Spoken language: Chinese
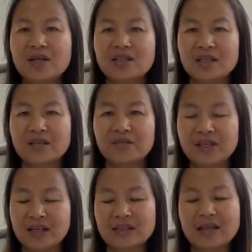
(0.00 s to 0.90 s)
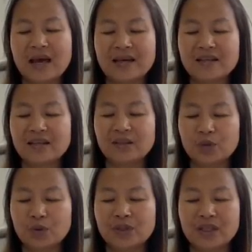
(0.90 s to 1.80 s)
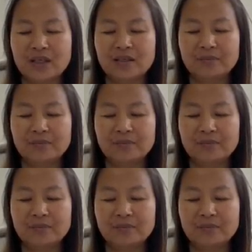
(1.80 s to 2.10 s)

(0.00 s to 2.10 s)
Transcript: 是一个非常残忍的过程。